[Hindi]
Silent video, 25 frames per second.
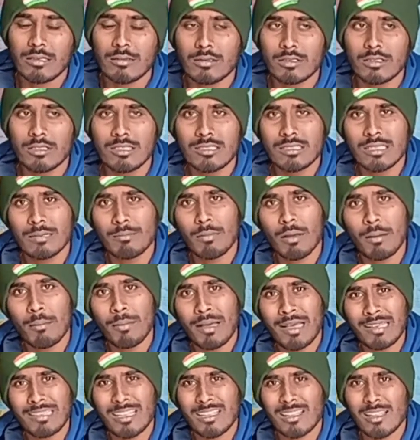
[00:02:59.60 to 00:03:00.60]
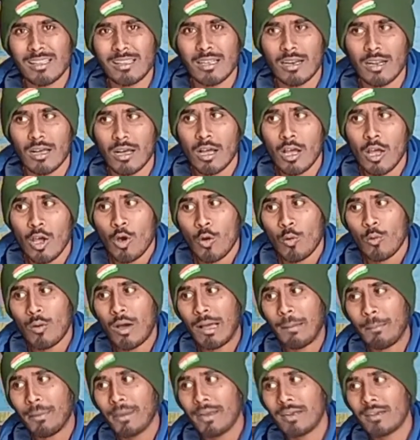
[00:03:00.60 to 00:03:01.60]
जिस जिम में मैं जाता था ना
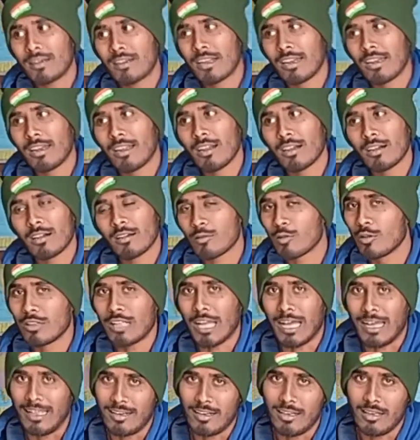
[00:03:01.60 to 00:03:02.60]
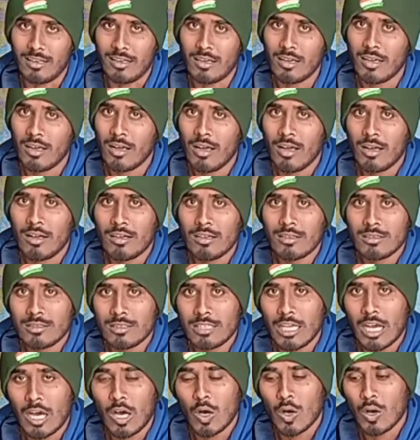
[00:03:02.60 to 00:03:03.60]
वहाँ पे ट्रेनर कोई था नहीं
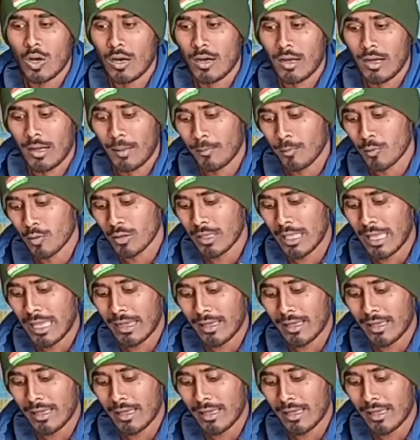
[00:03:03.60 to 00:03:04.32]
जाओ हमको